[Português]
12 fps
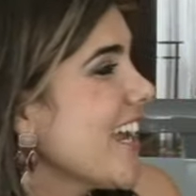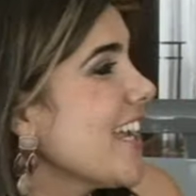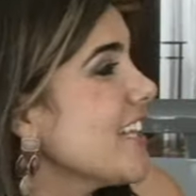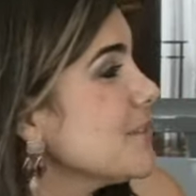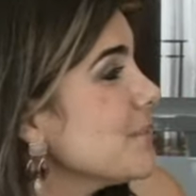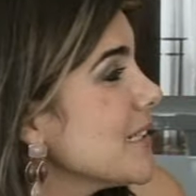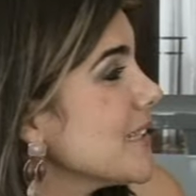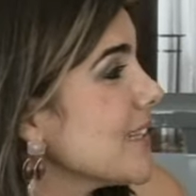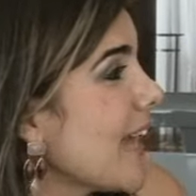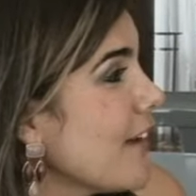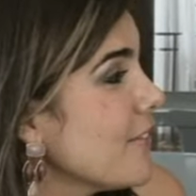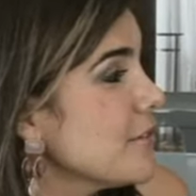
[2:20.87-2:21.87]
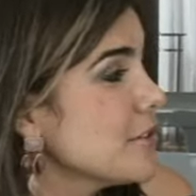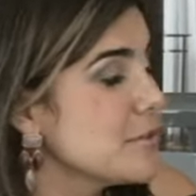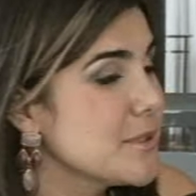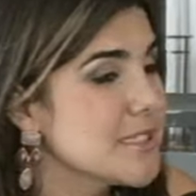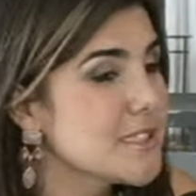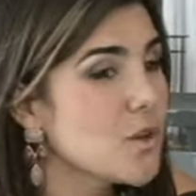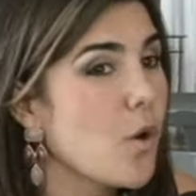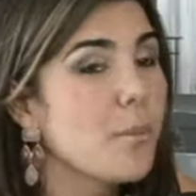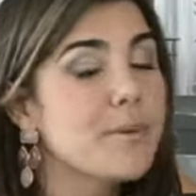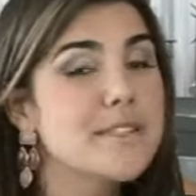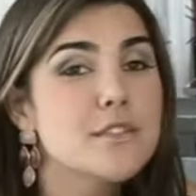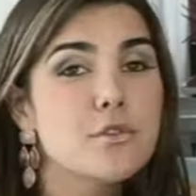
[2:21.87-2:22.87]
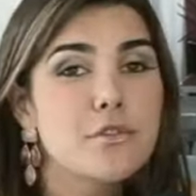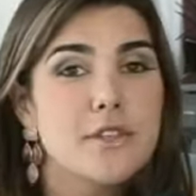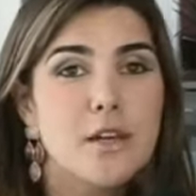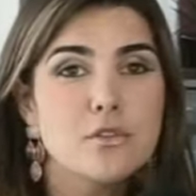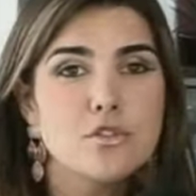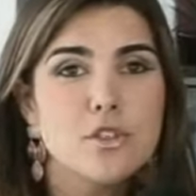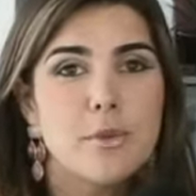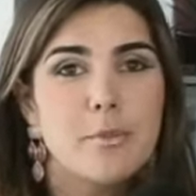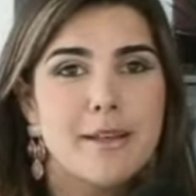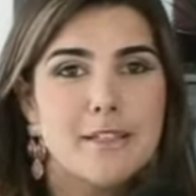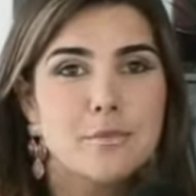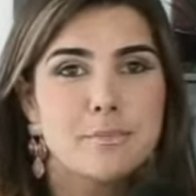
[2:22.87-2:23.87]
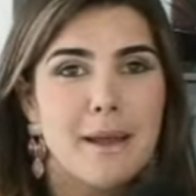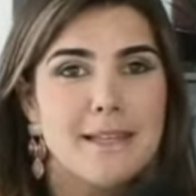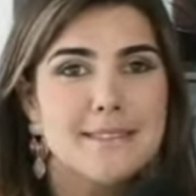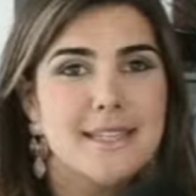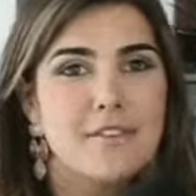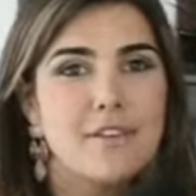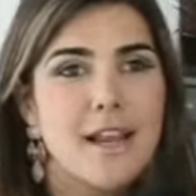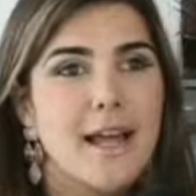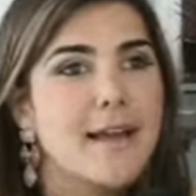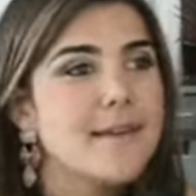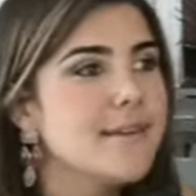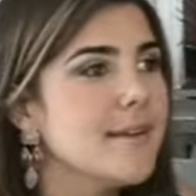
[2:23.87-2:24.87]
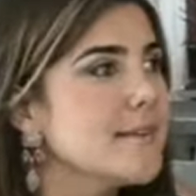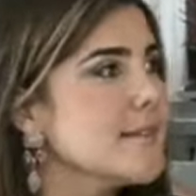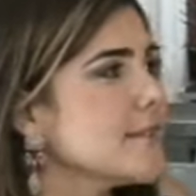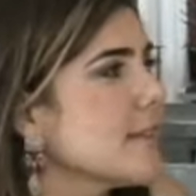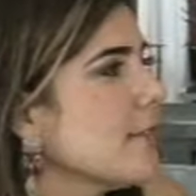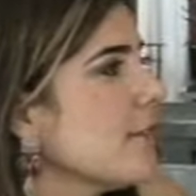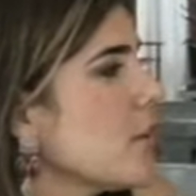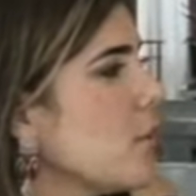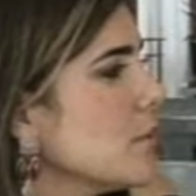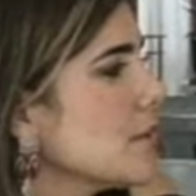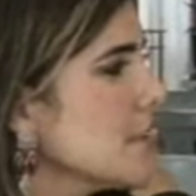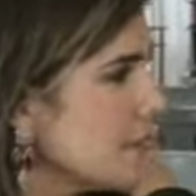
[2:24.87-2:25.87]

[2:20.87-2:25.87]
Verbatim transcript: Ele mandava as minhas compras e no final do dia meu marido passava lá e acertava a conta.